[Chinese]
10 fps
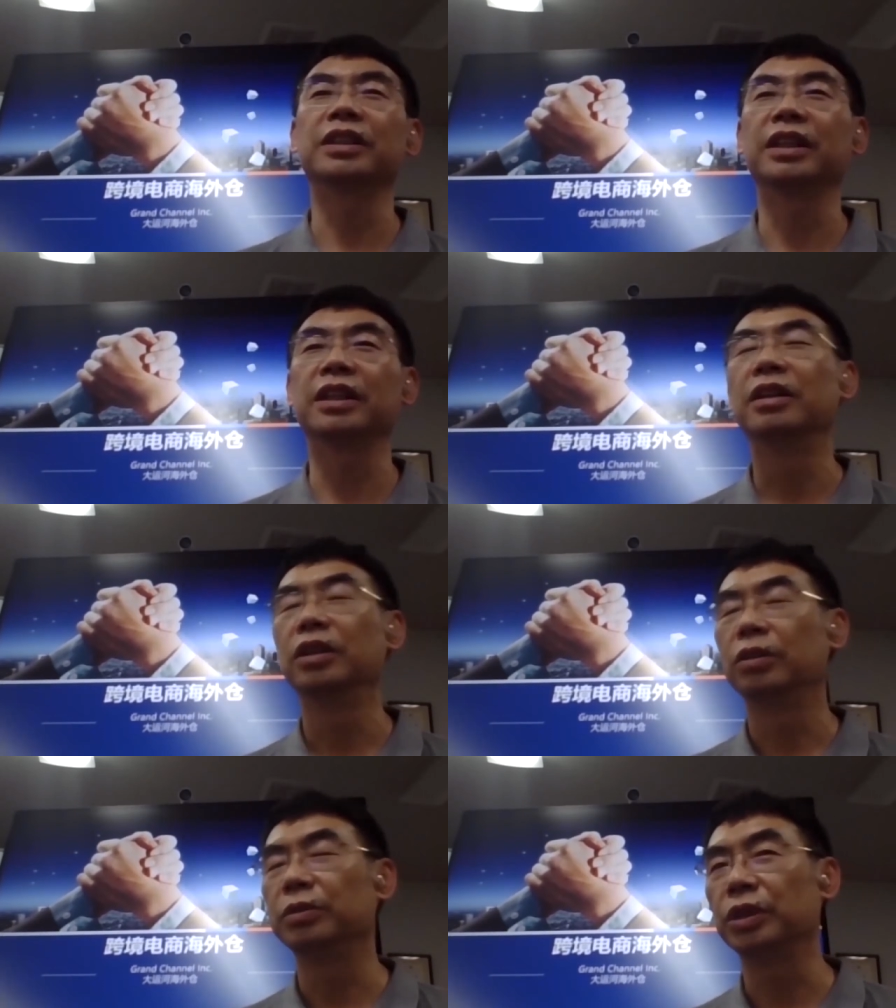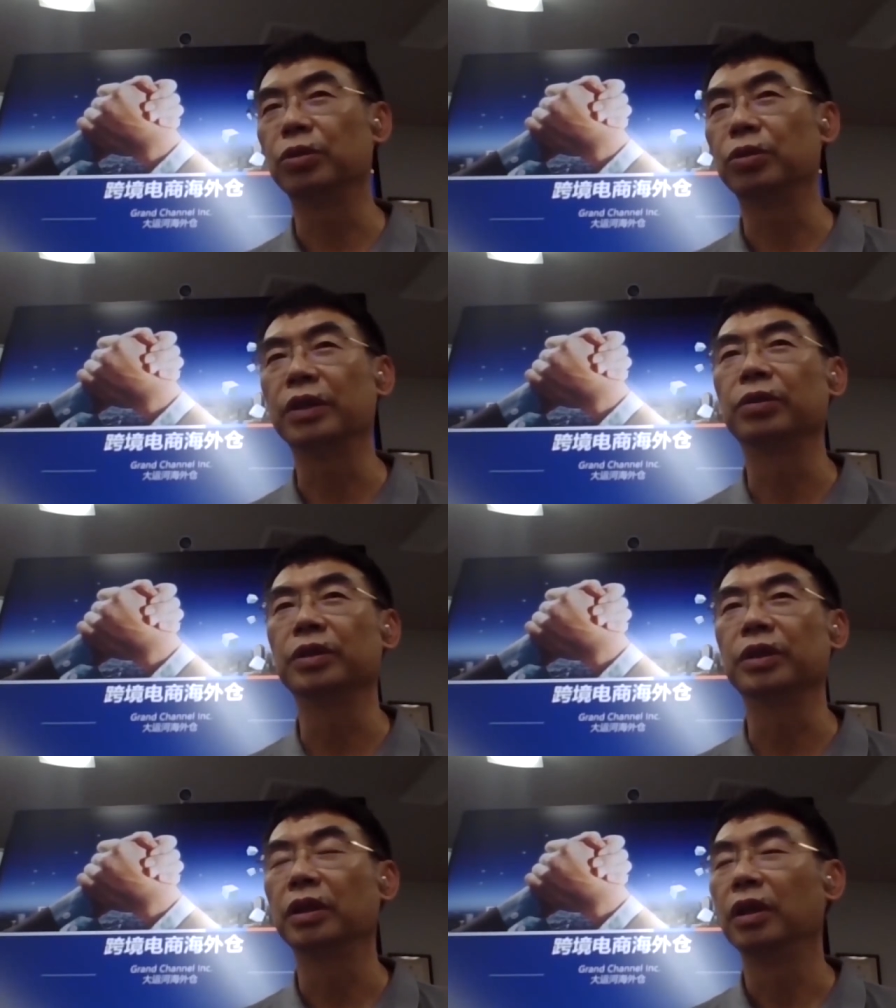我们是一个传统的
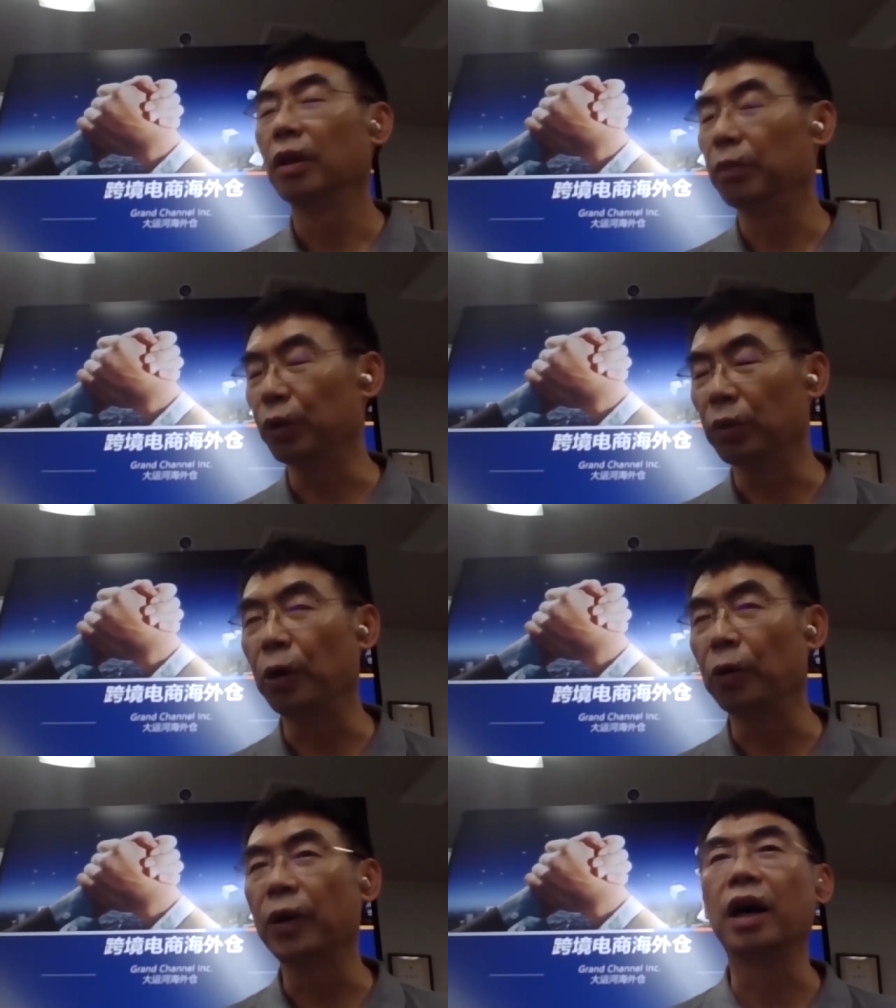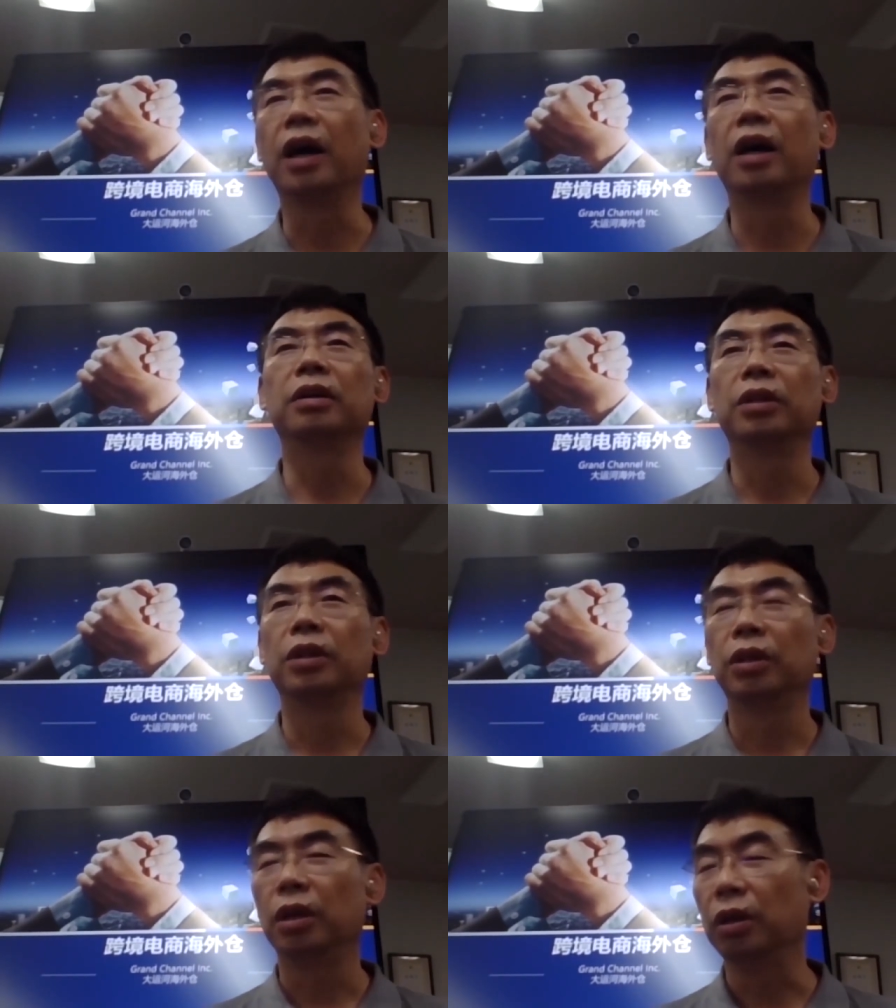美国报关行
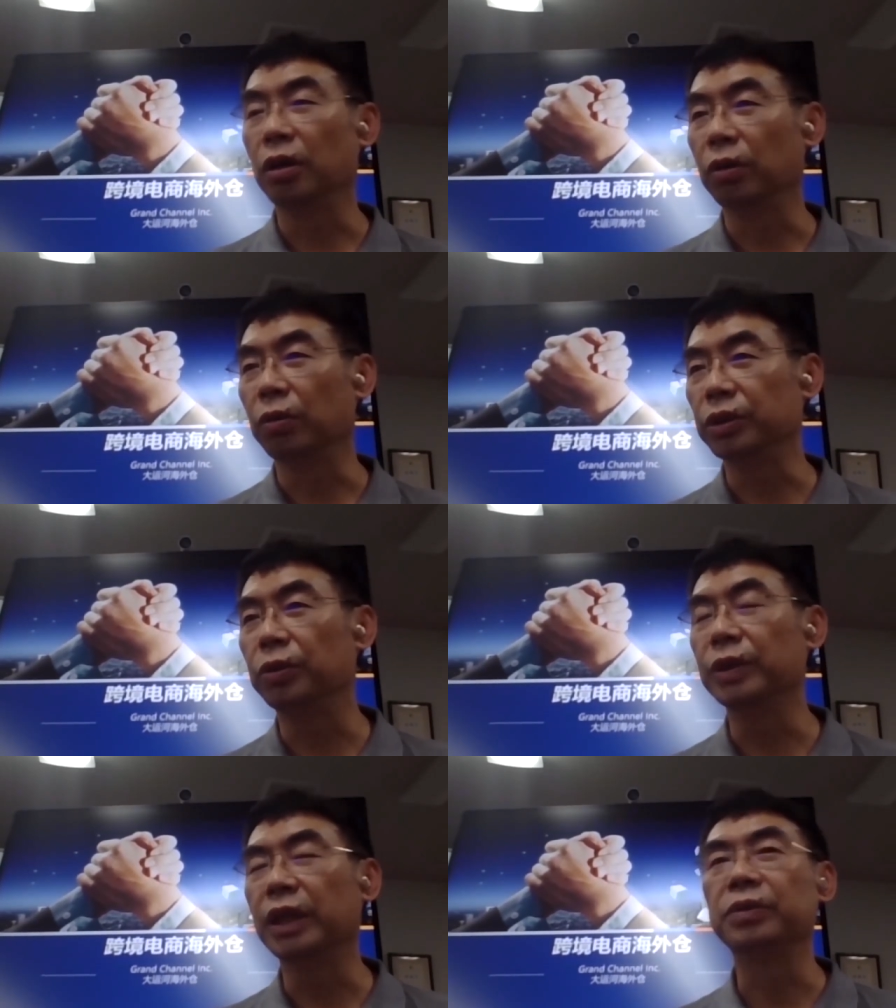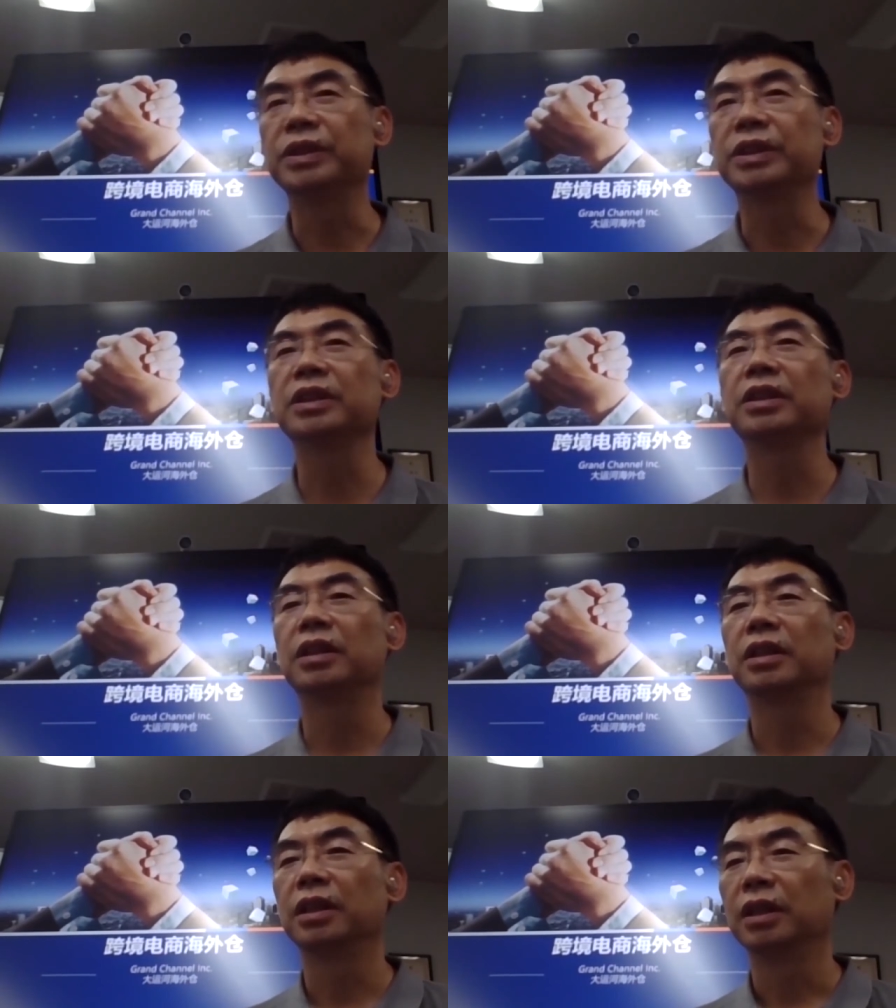啊，国际货代公司，
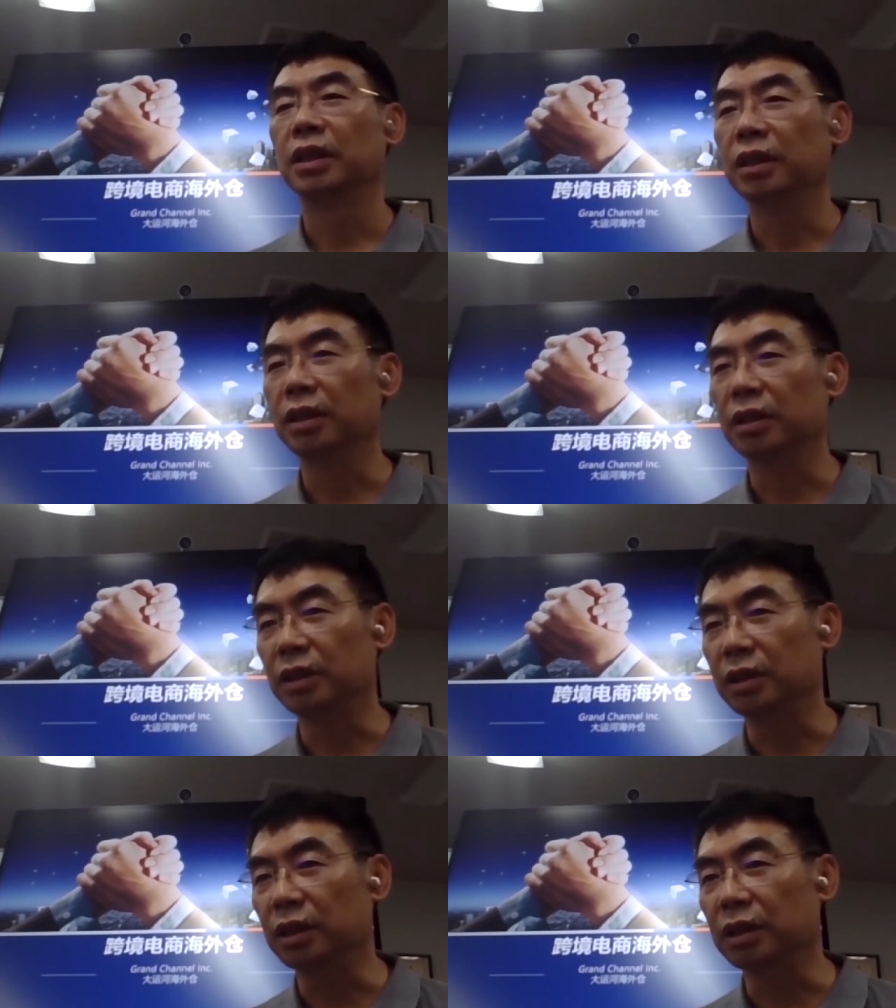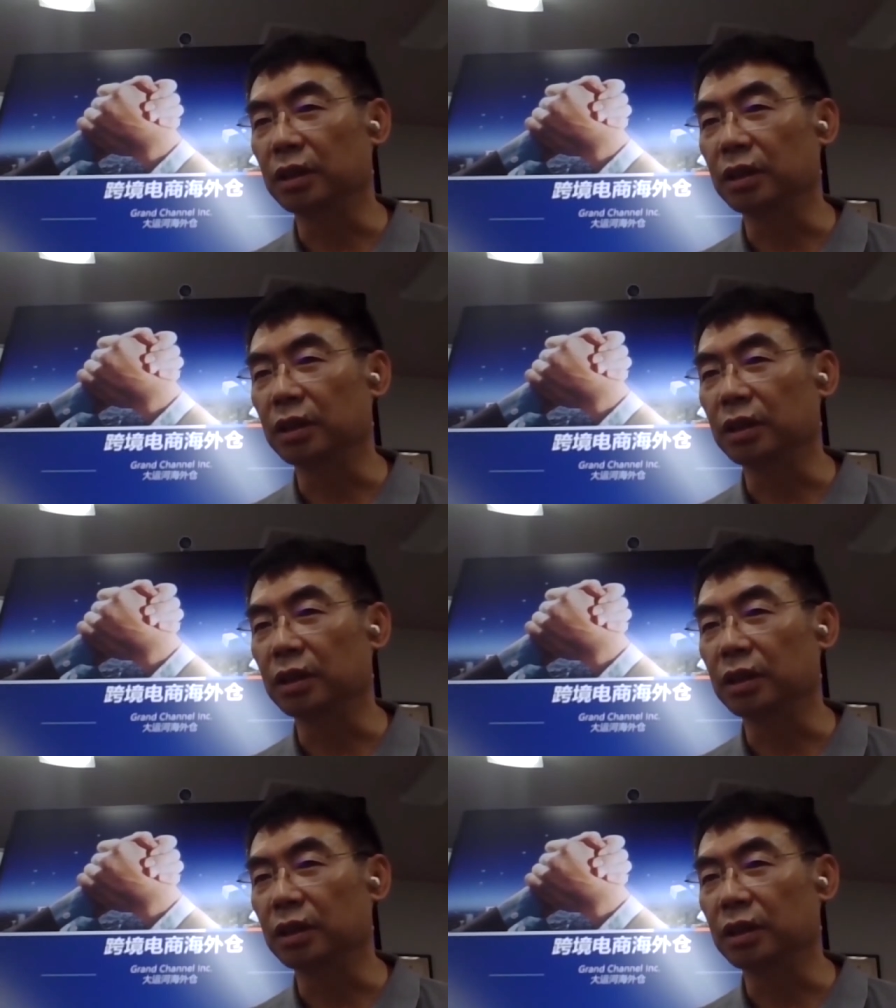呃，这个